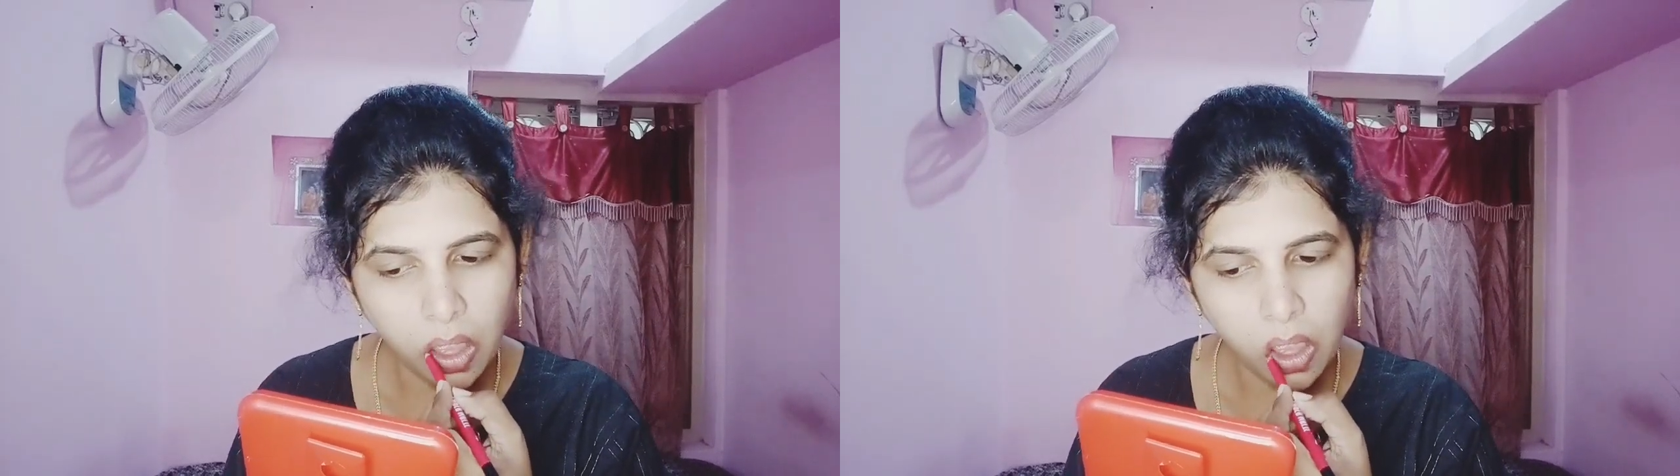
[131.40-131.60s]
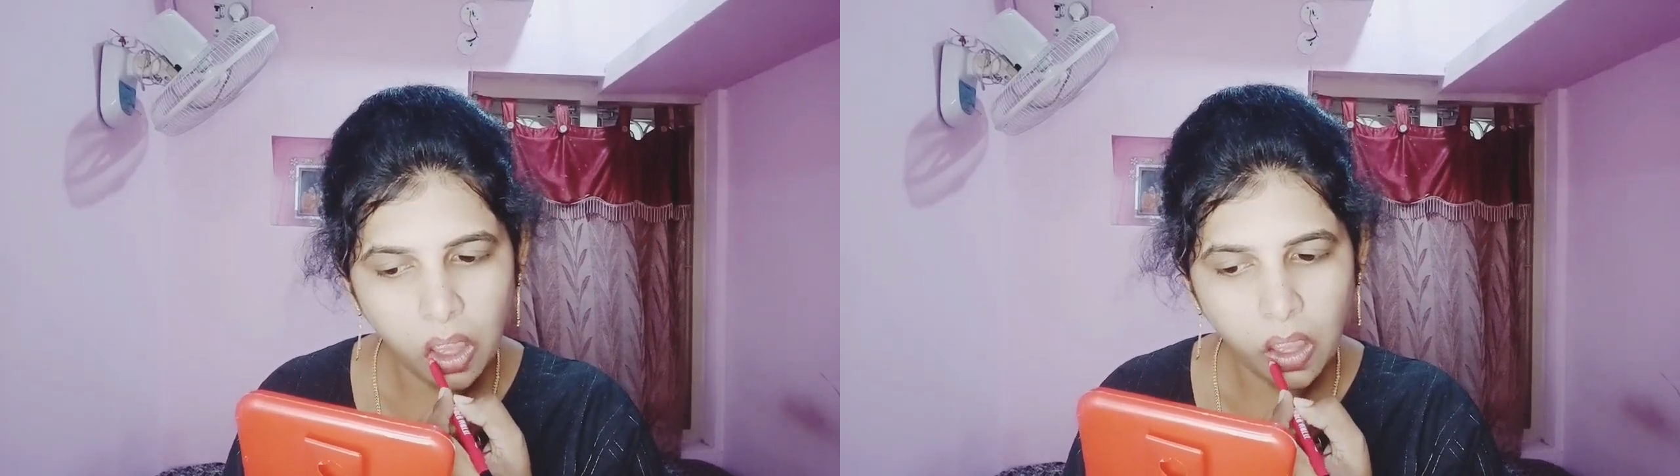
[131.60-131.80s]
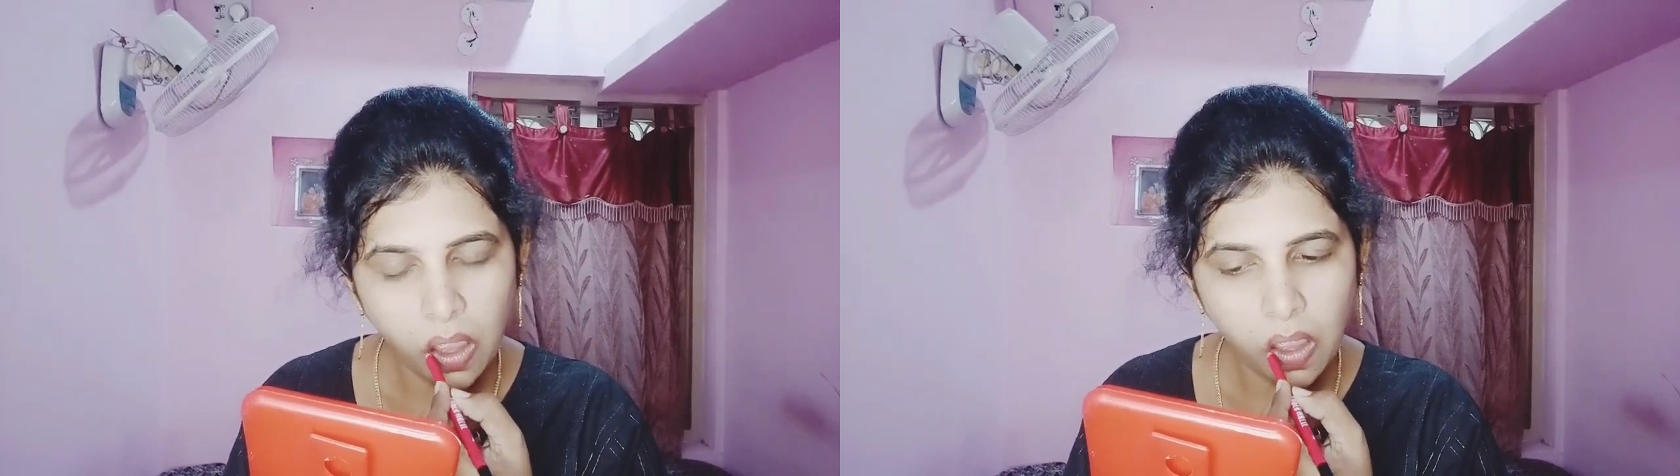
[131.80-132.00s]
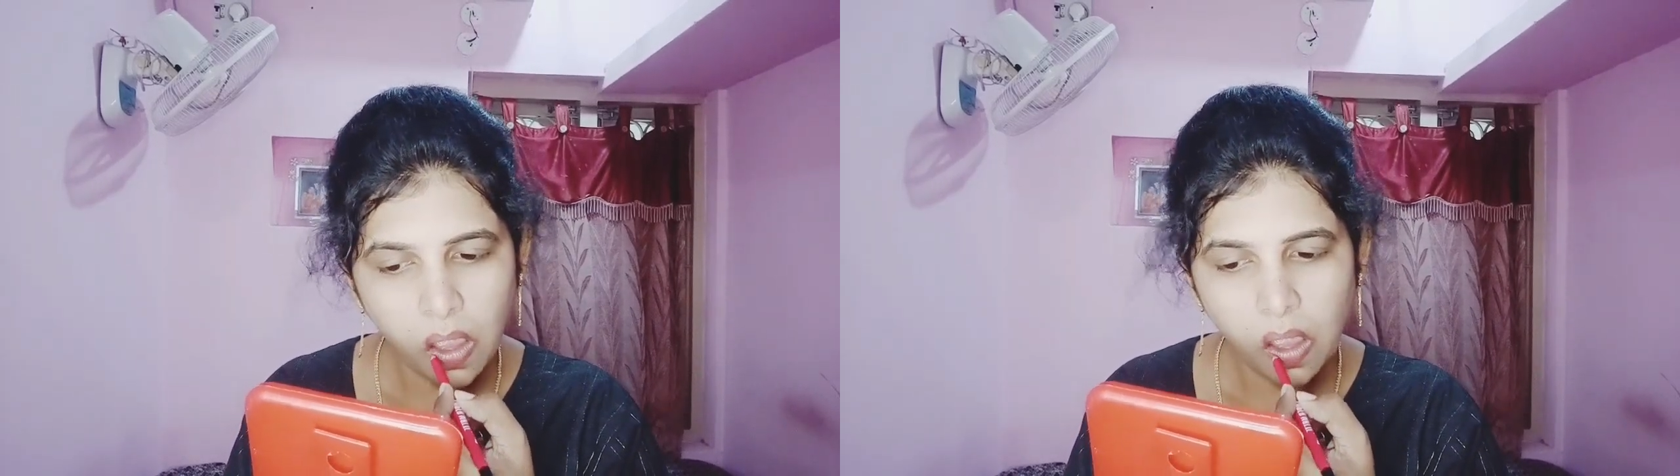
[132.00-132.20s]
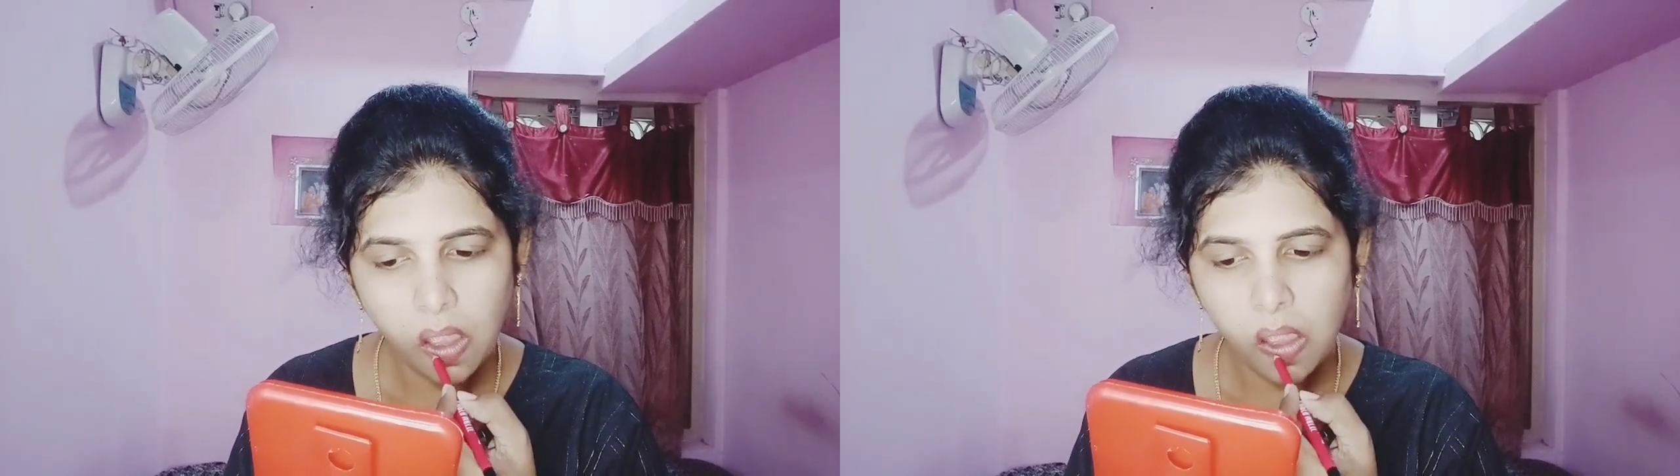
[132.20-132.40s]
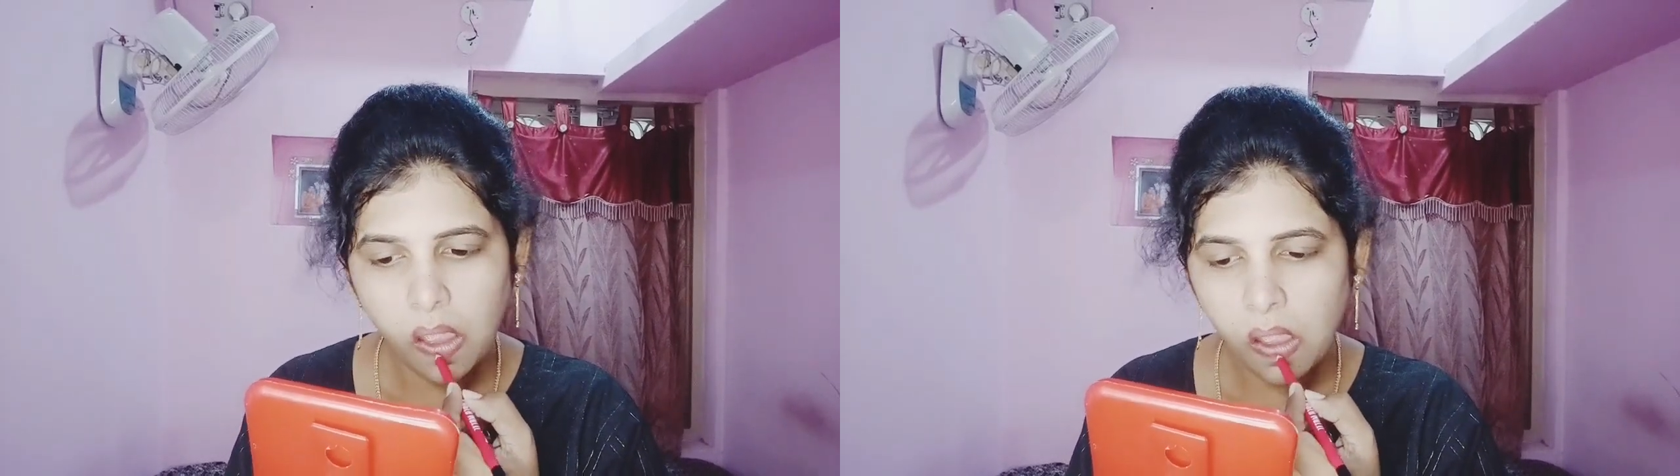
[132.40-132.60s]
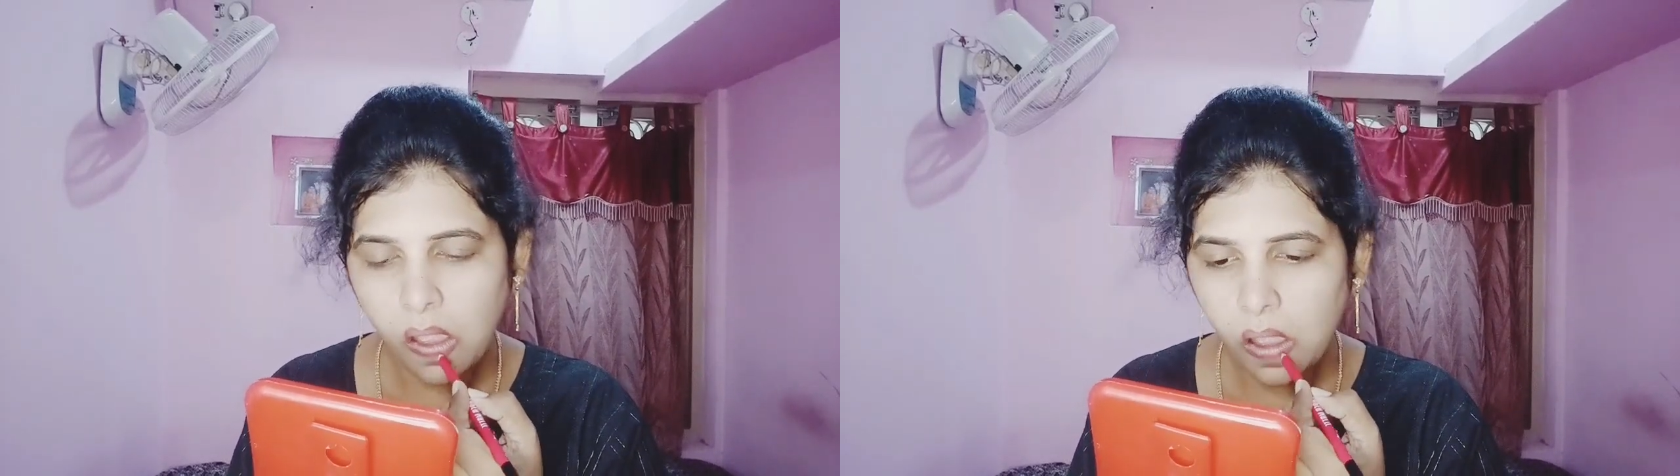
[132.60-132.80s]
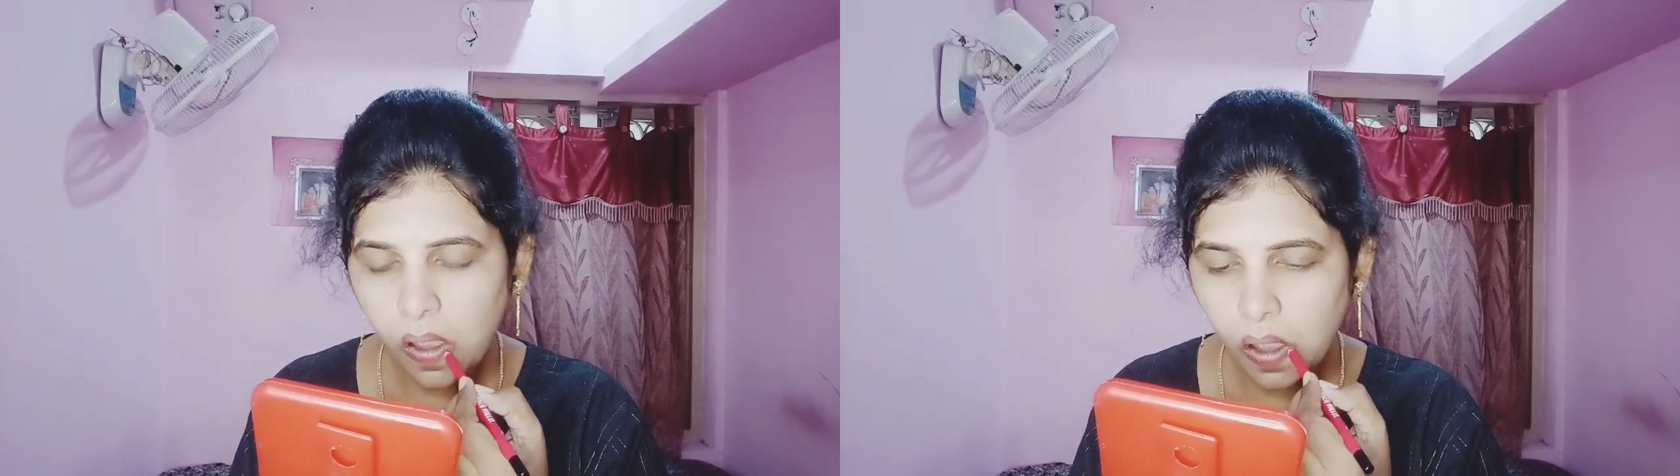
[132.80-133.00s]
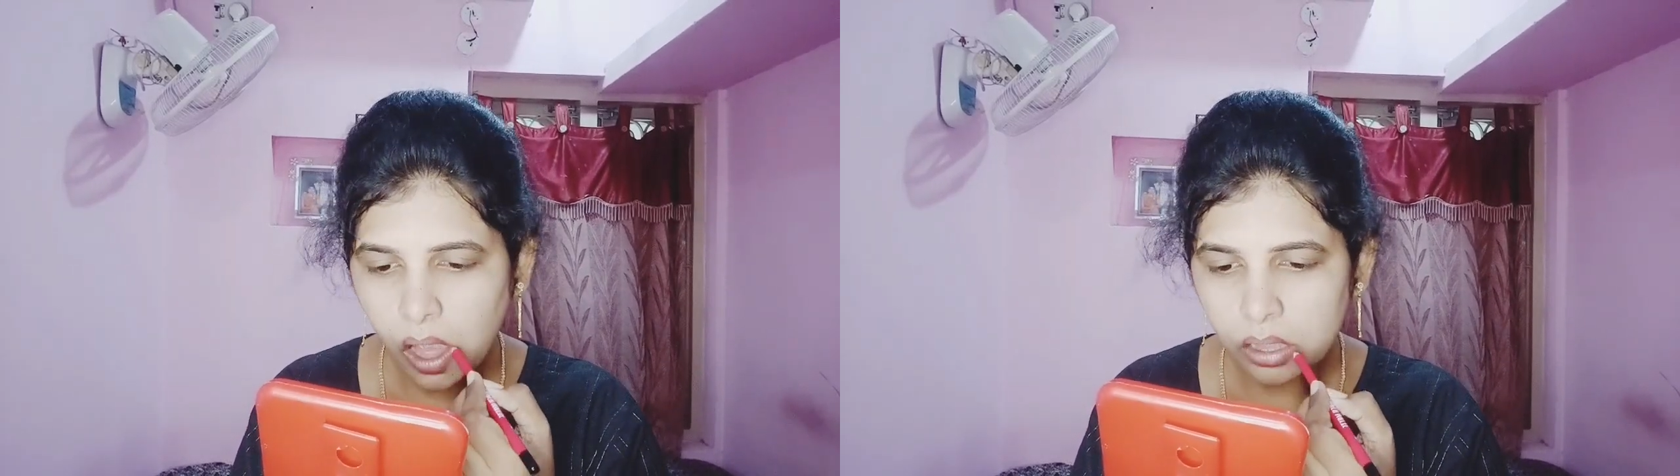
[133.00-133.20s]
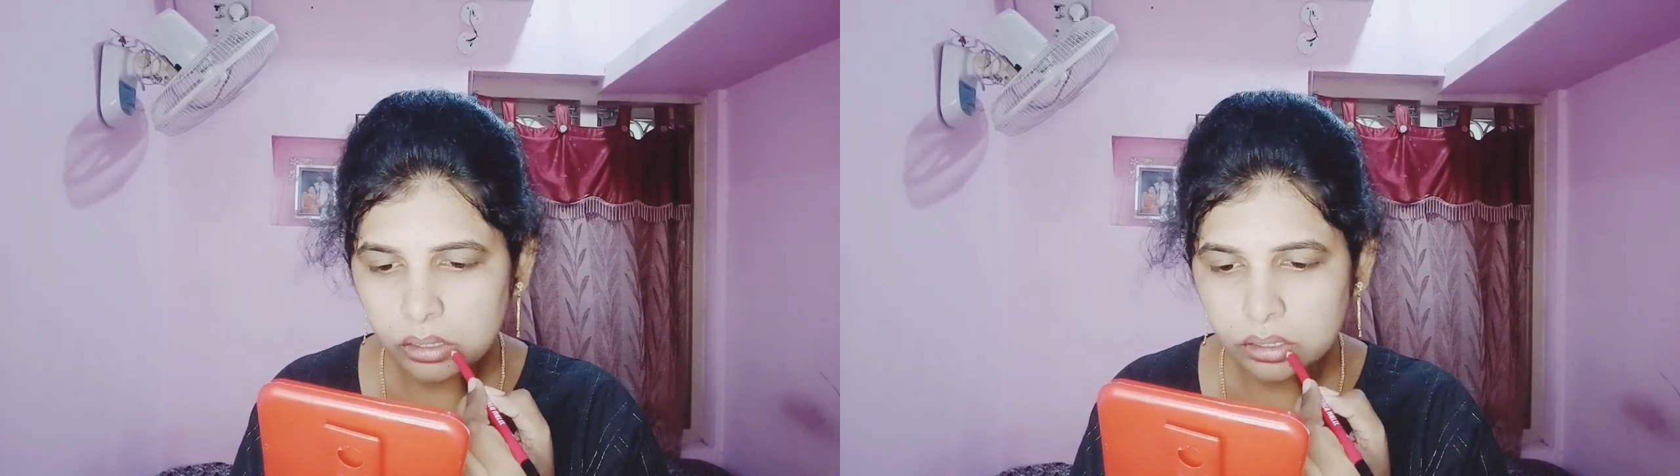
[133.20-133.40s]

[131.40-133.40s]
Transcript: సో నేను వచ్చేసి పెద్ద ప్రొఫెషనల్ ఏం కాదు